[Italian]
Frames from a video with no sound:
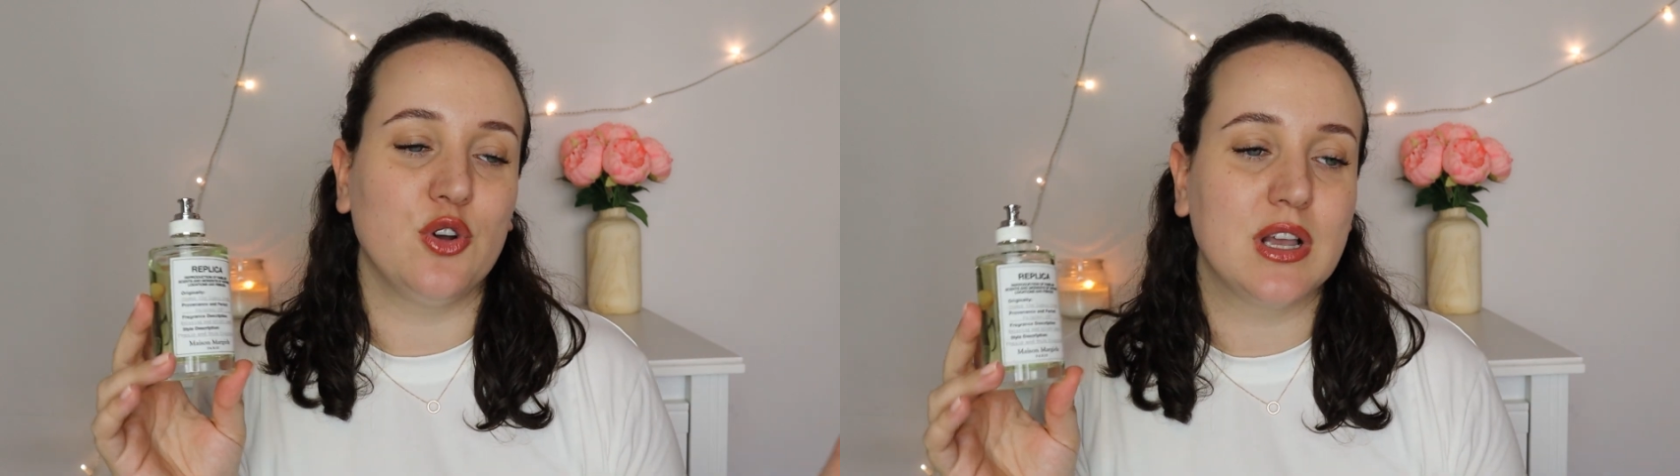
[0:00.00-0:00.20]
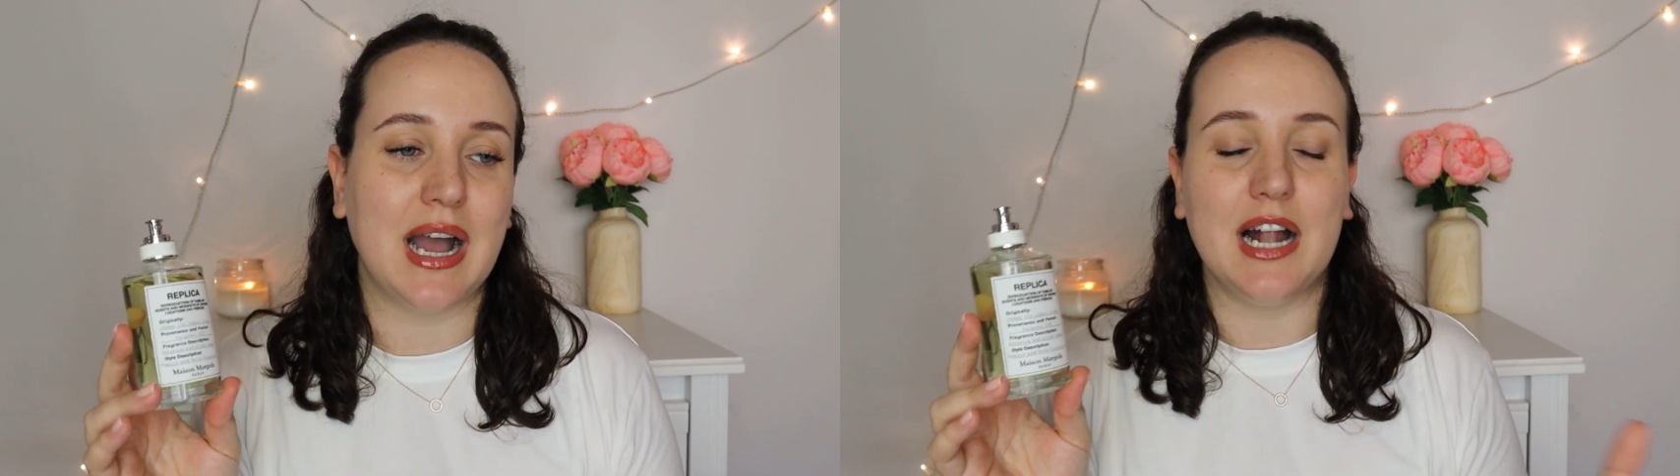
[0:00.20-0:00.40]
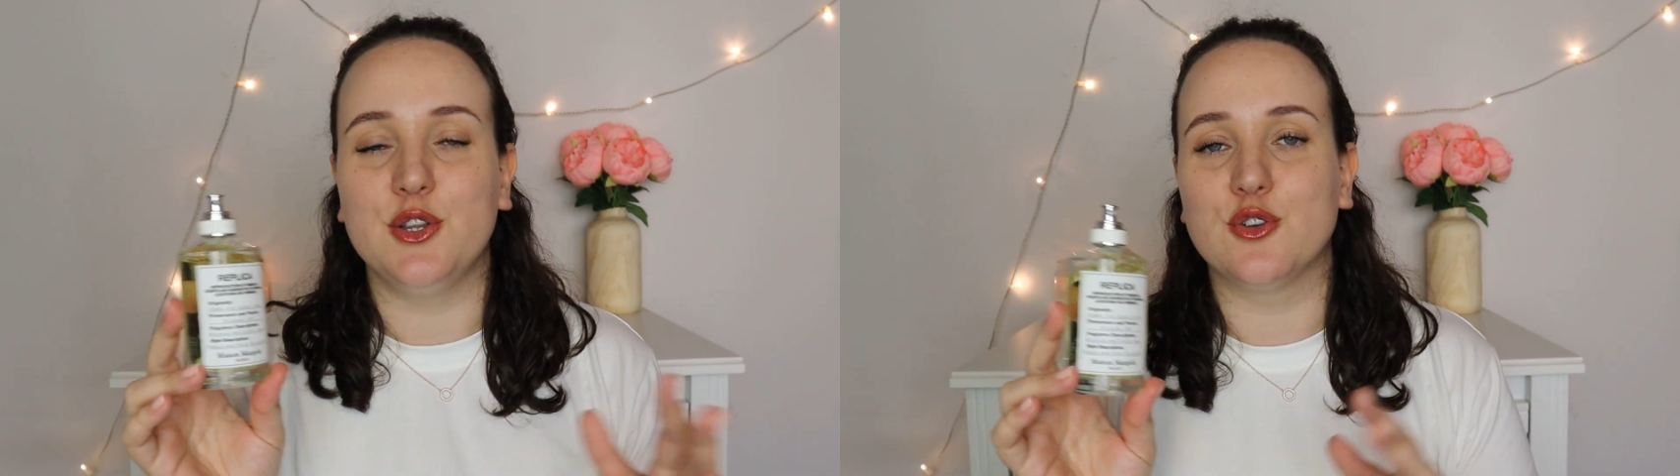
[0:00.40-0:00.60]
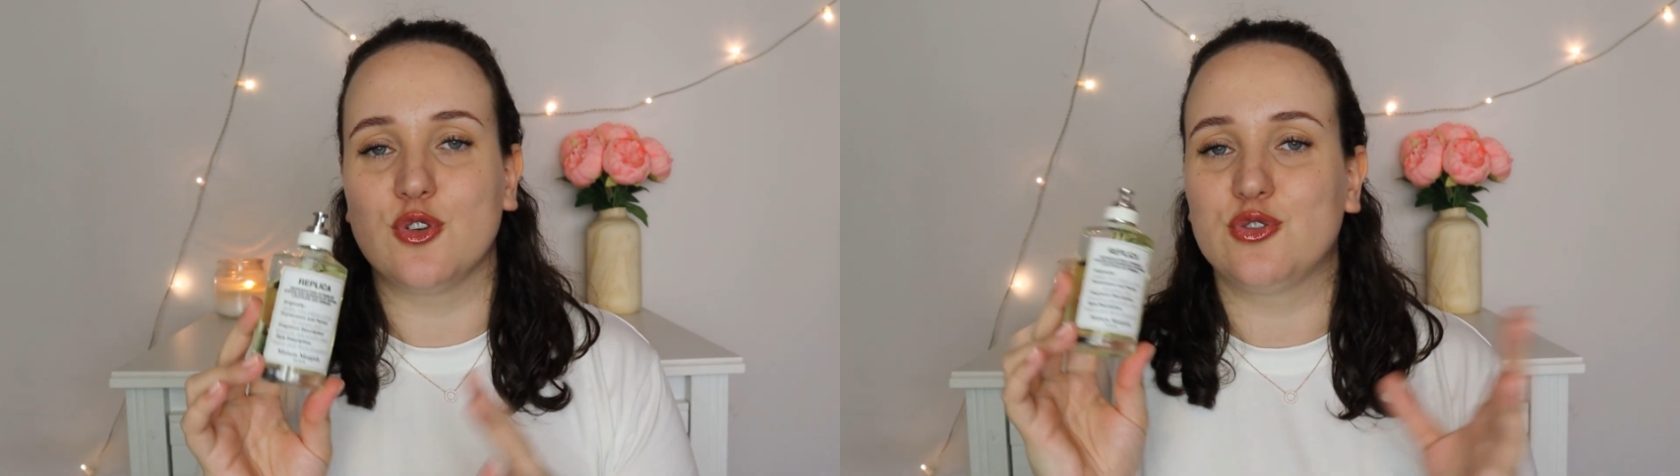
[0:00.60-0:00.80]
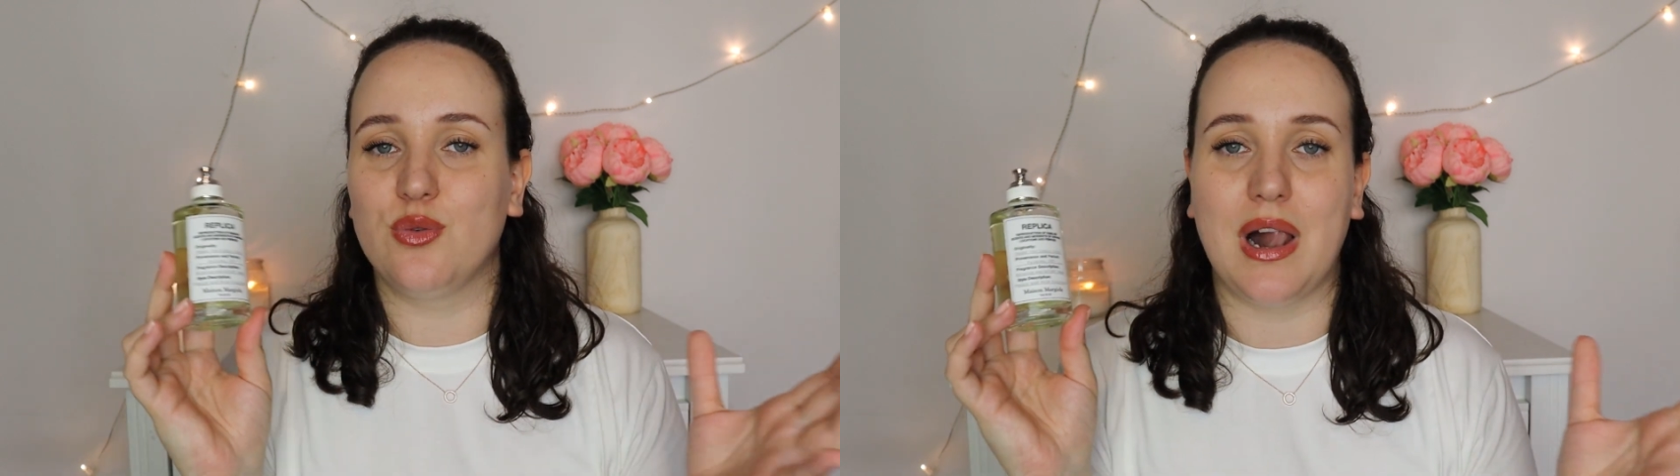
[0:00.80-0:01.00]
col caldo
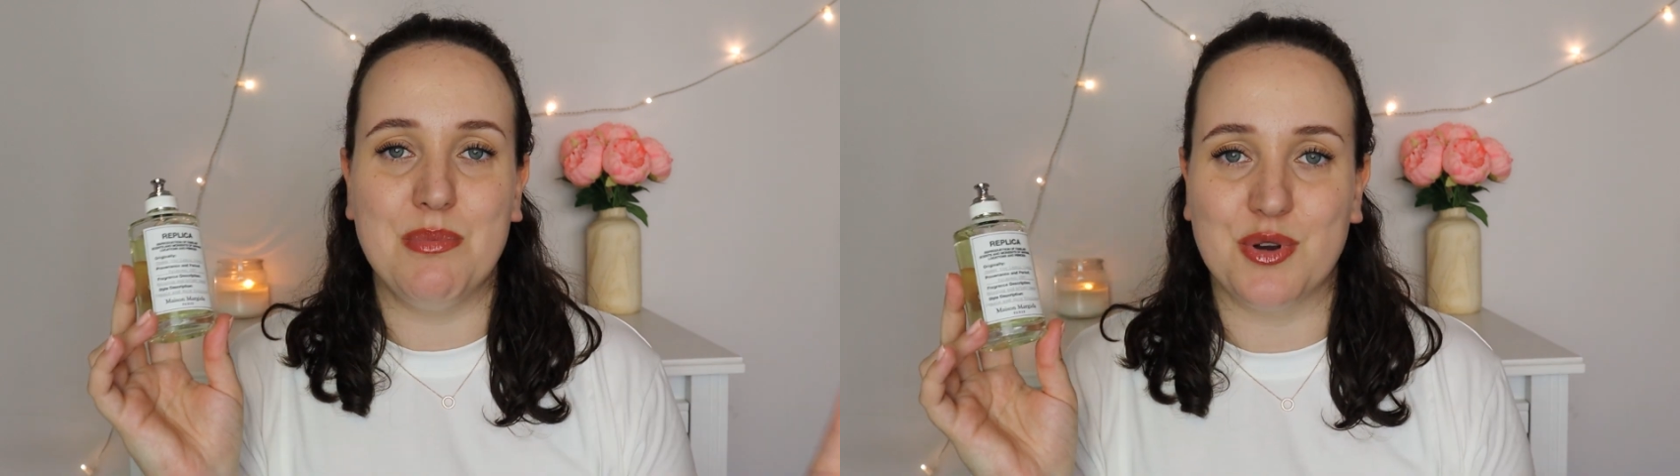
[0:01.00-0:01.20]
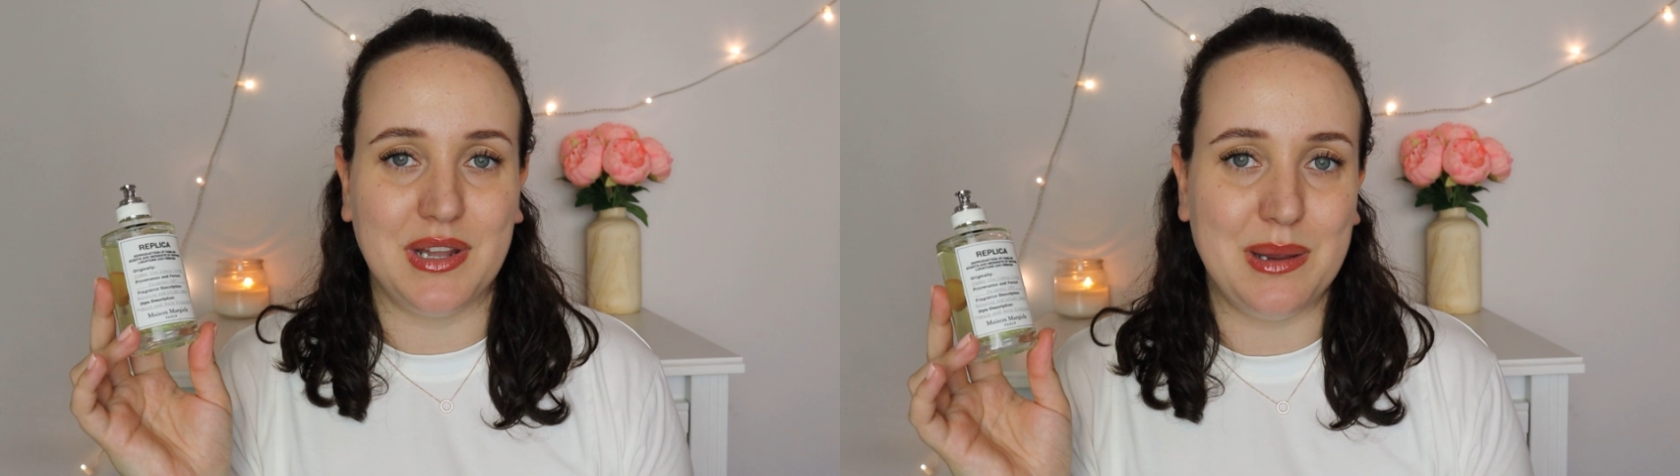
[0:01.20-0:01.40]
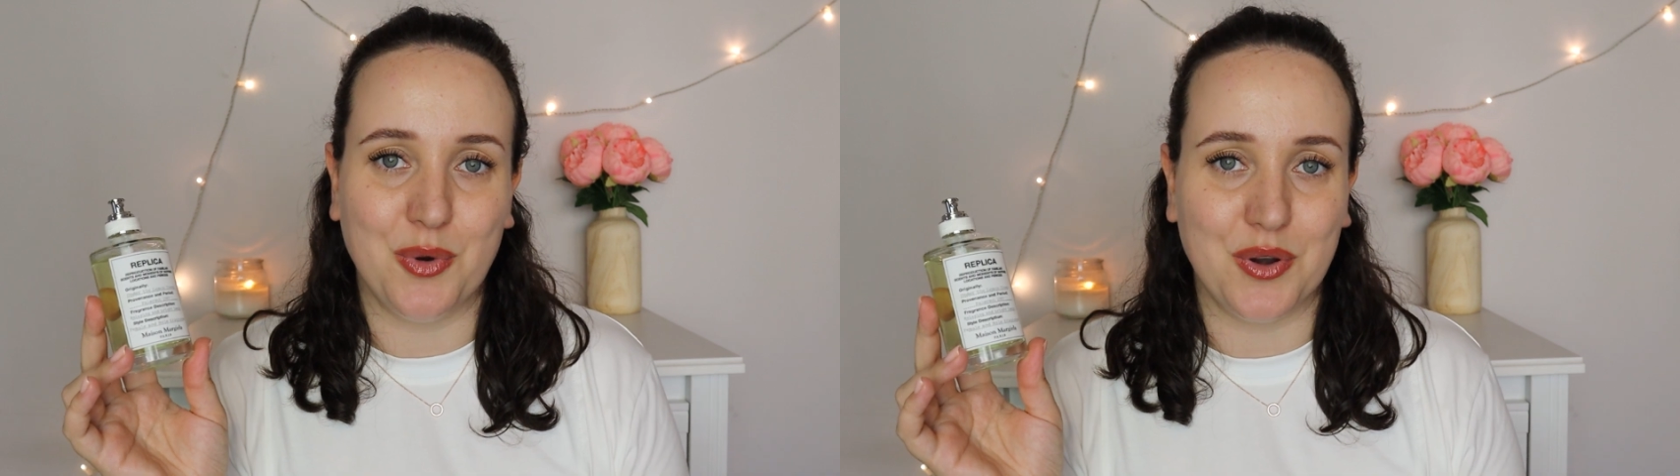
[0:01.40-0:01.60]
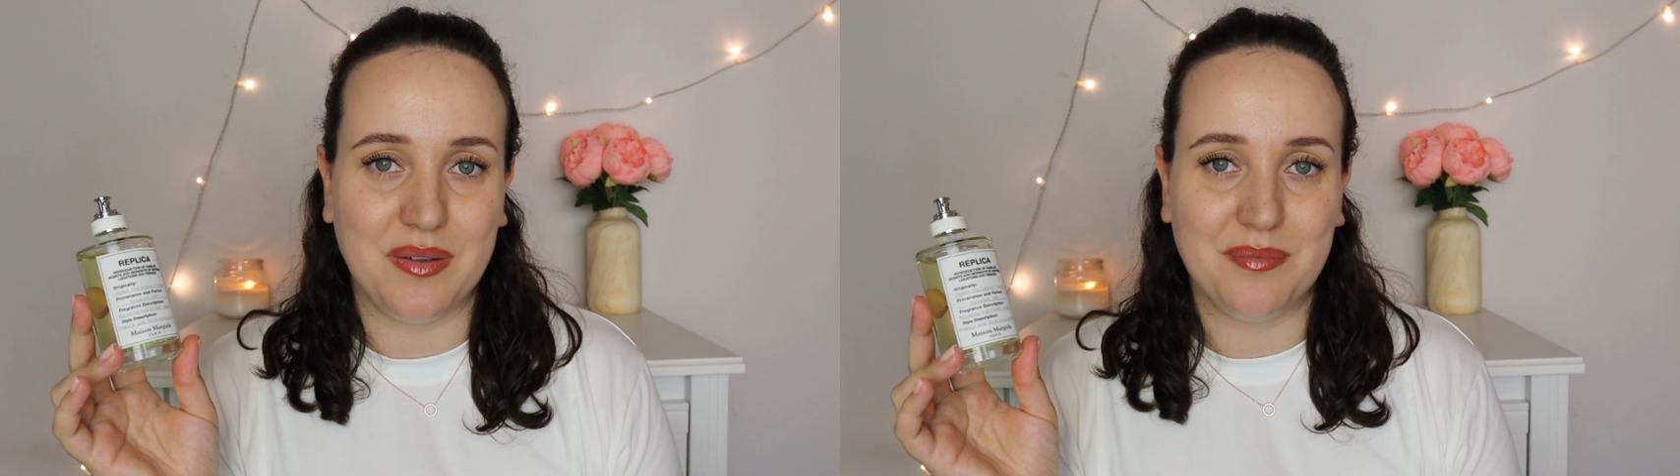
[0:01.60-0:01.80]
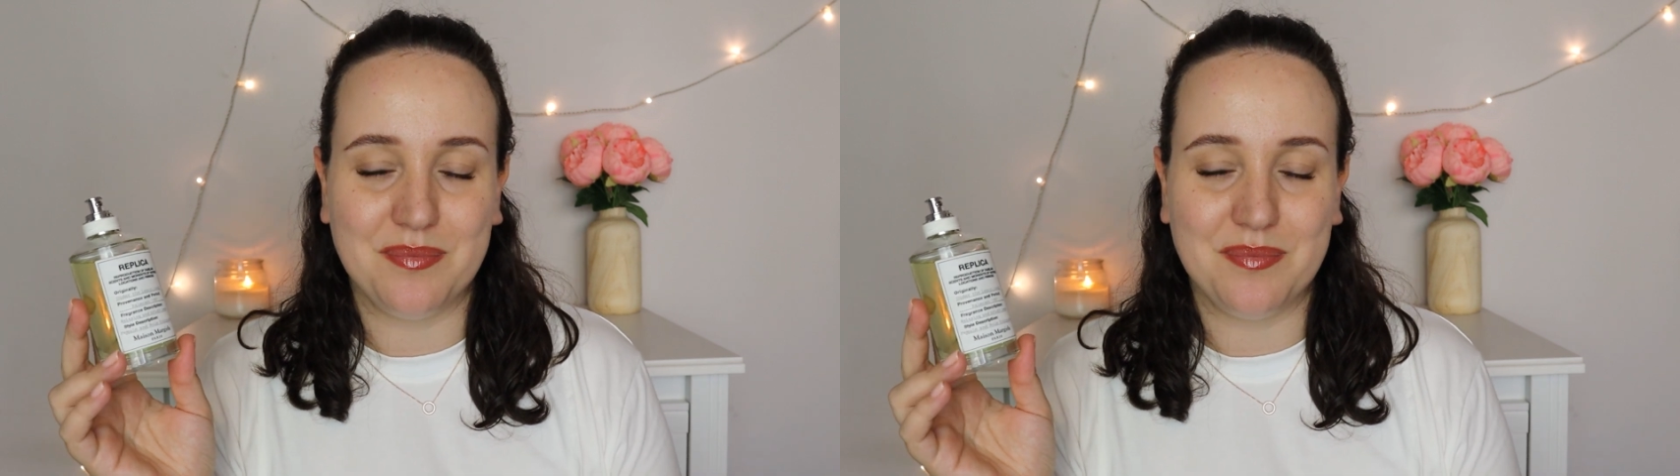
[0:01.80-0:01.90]
sotto un albero di limoni.